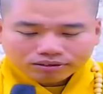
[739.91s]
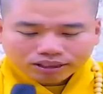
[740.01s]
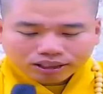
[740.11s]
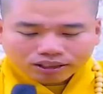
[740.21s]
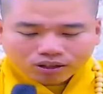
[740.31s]

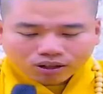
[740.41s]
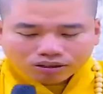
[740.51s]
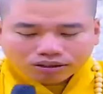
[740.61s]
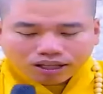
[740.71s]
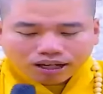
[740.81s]
thì có
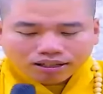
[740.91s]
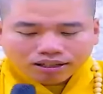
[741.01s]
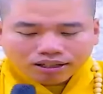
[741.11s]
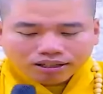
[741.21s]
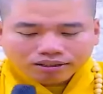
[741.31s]
thể
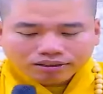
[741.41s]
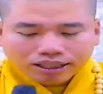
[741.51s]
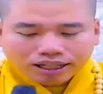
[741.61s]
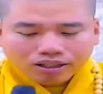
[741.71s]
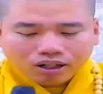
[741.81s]
liền
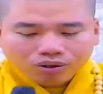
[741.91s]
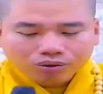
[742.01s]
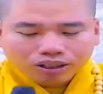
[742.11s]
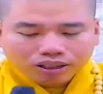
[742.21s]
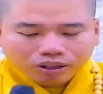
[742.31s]
giác ngộ
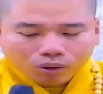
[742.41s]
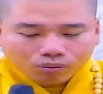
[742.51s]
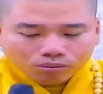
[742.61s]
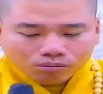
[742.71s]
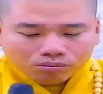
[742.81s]
thì
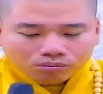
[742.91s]
cũng